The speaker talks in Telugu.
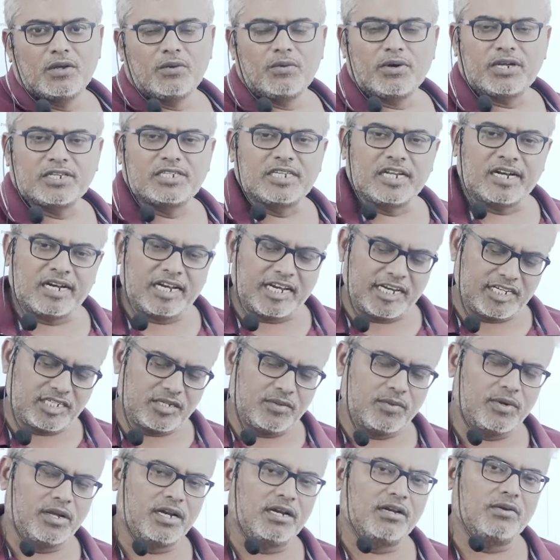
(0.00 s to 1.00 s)
ఒక
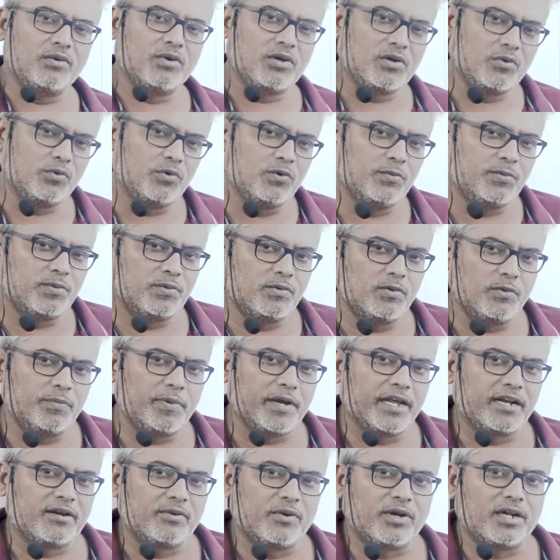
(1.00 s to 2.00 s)
జనరేషన్ వాళ్ళని ఒక ఊపు
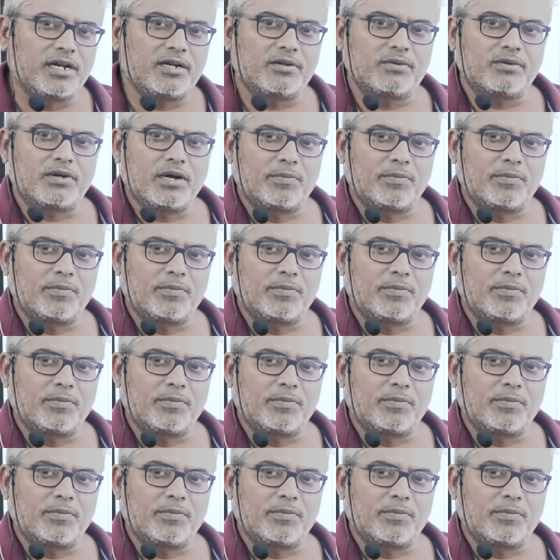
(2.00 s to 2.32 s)
ఊపారు వాళ్ళు